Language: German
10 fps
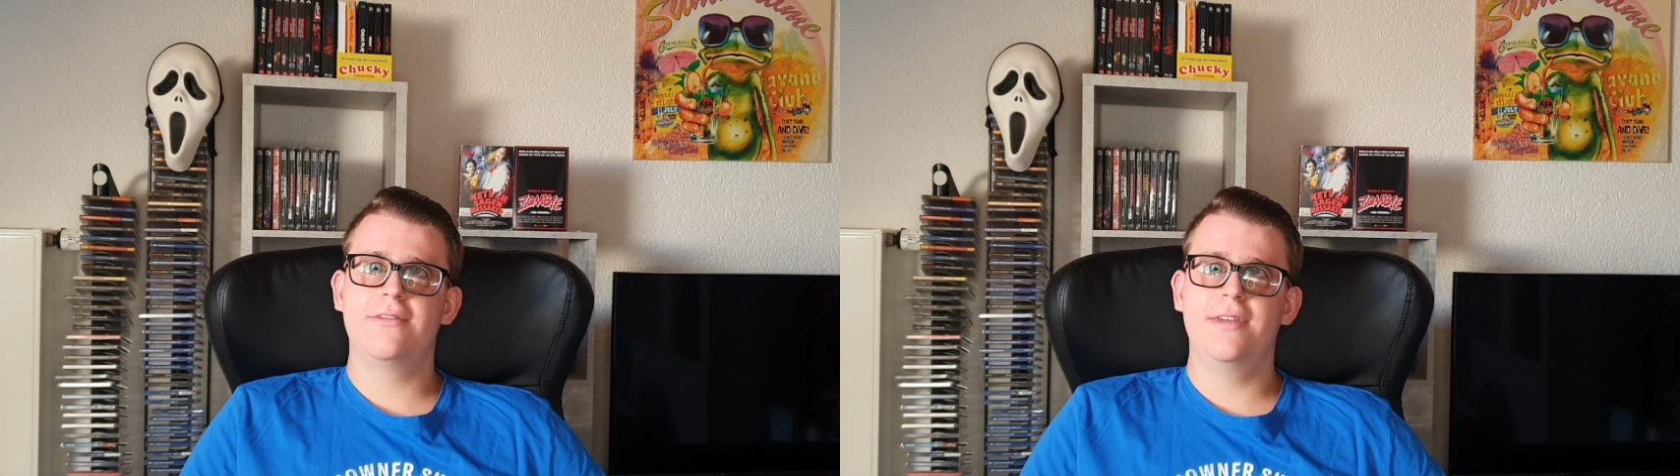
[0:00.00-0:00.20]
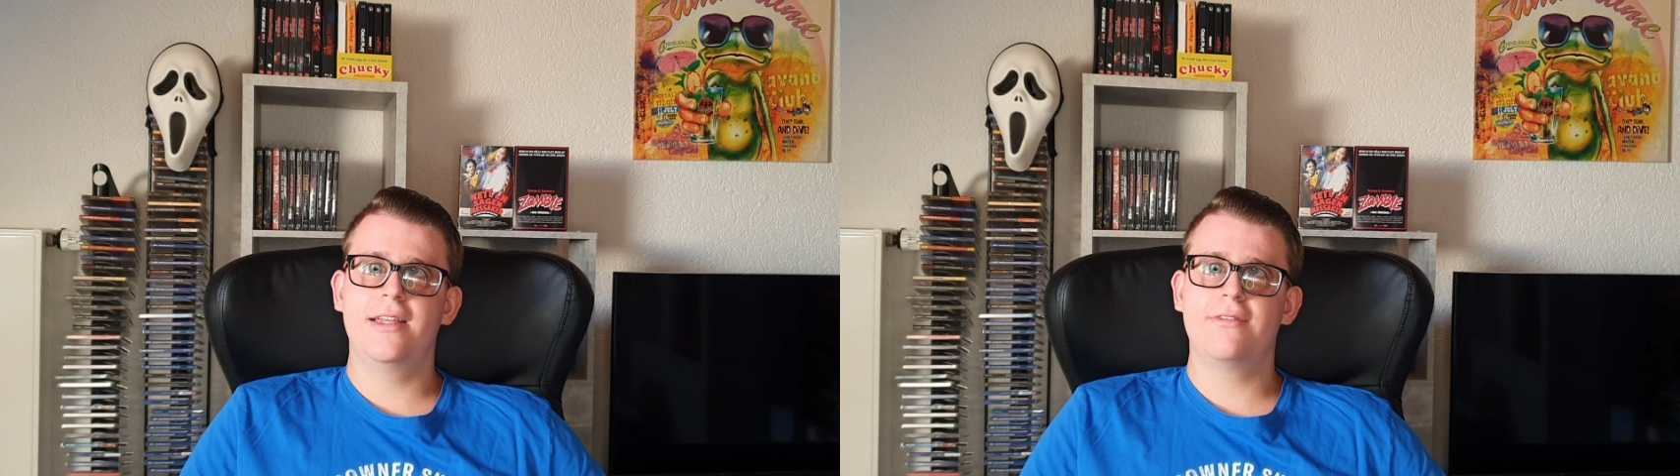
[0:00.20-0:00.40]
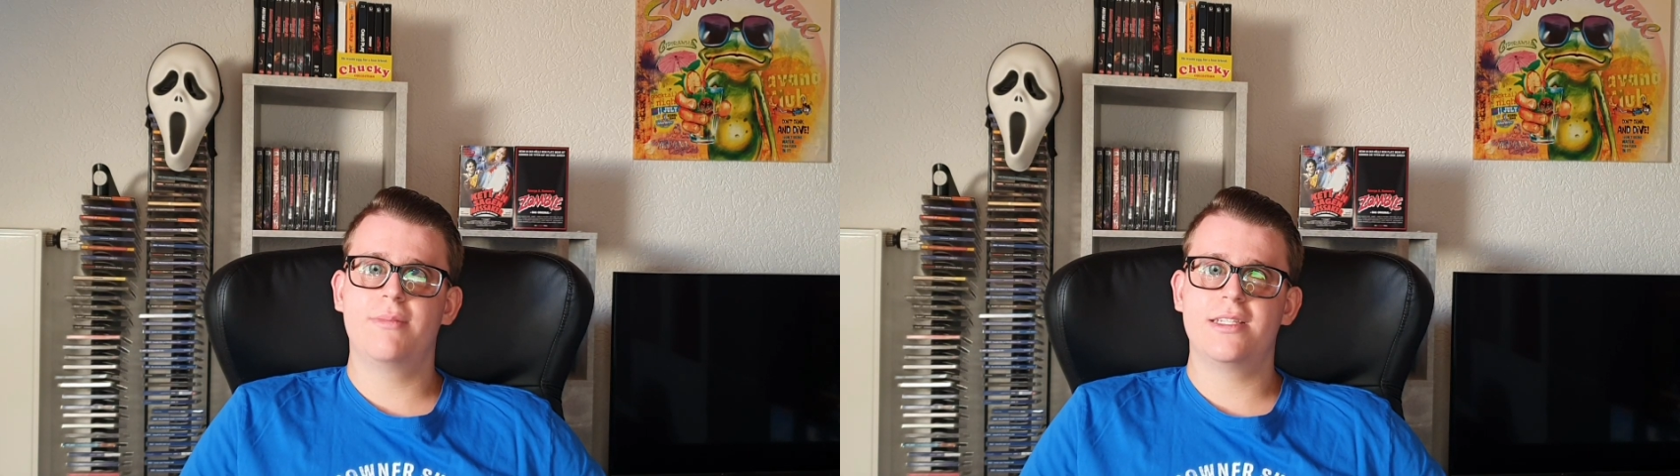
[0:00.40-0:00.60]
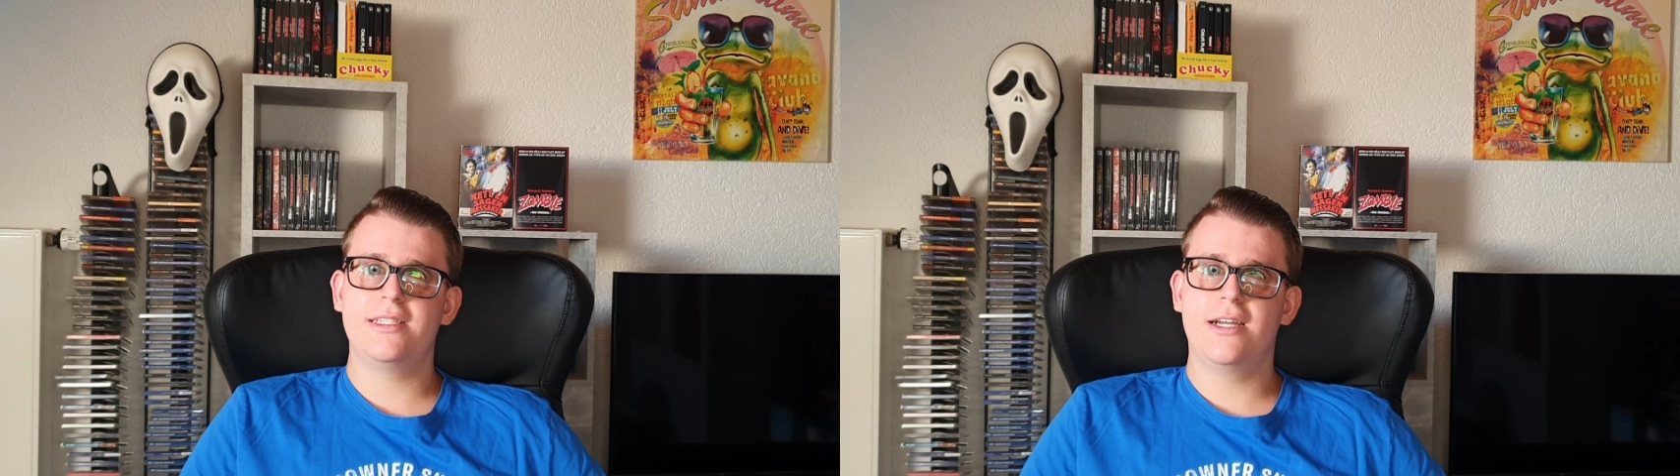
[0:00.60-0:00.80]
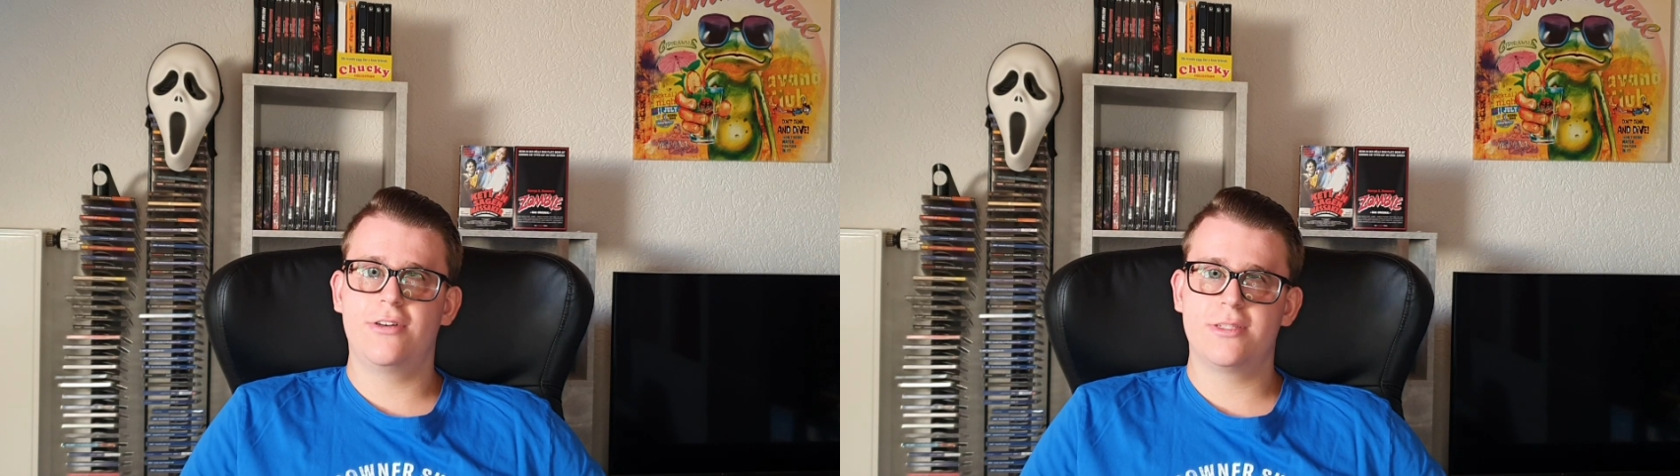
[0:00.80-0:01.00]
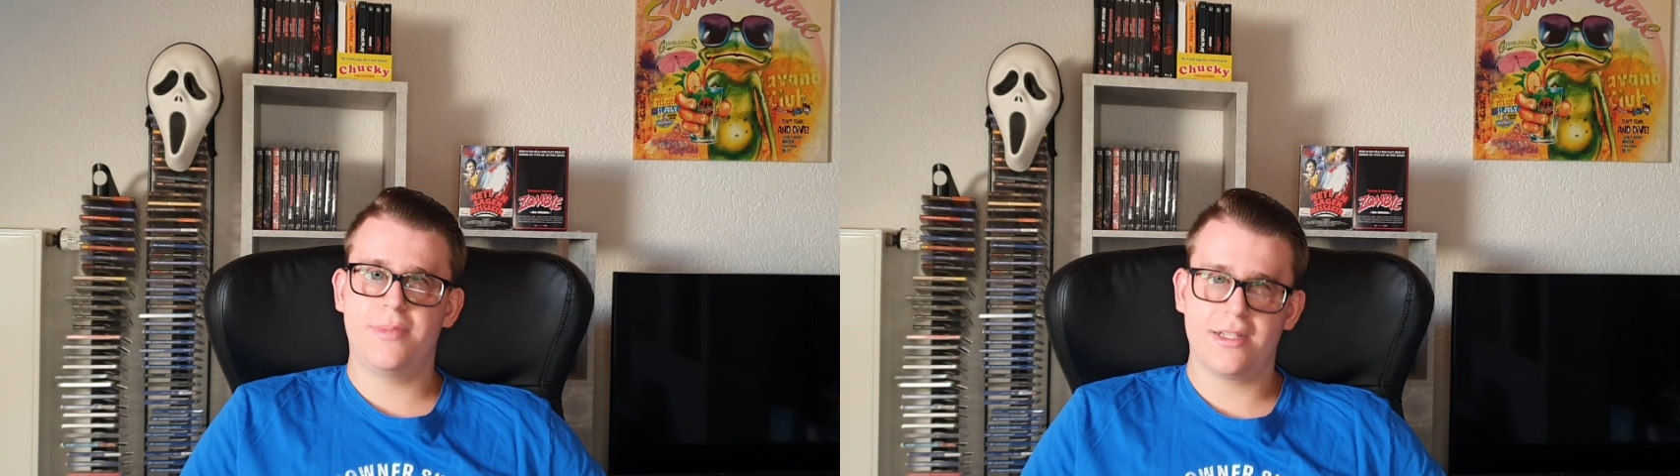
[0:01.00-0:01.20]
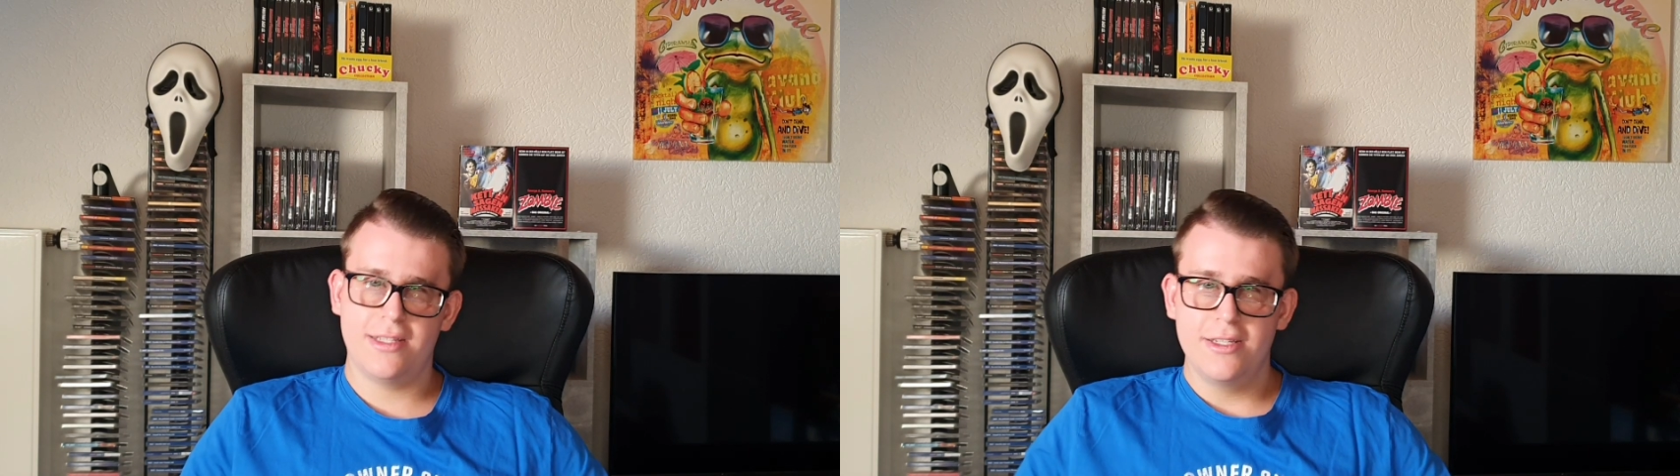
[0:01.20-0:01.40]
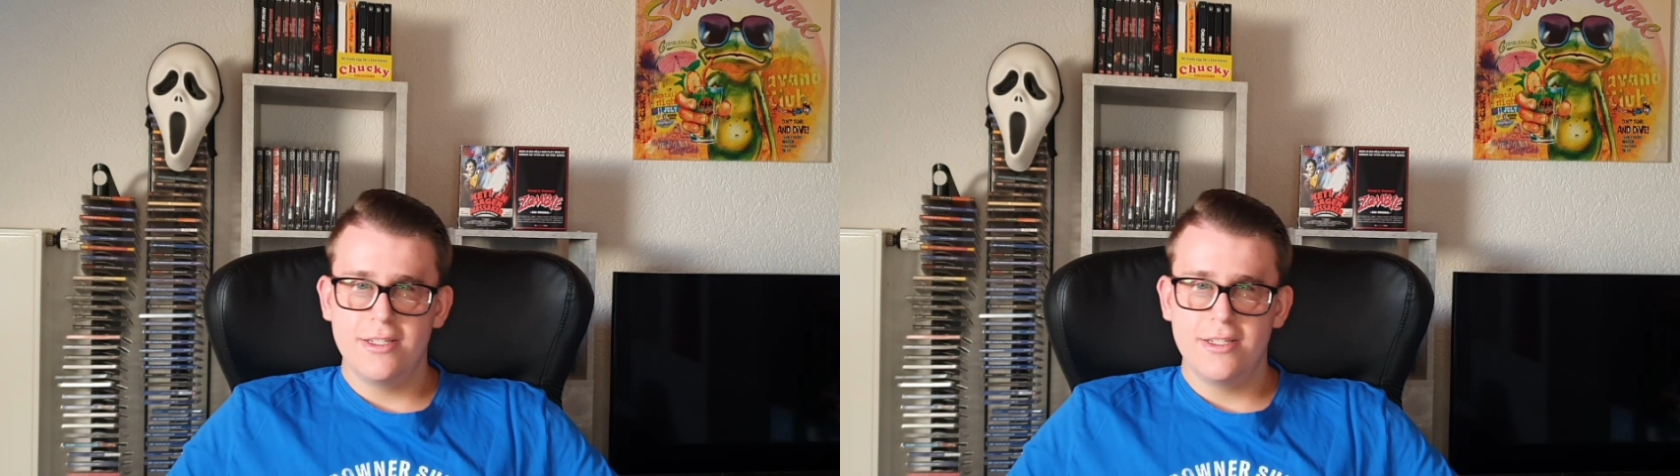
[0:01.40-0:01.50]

Wert, wenn man sie auspackt.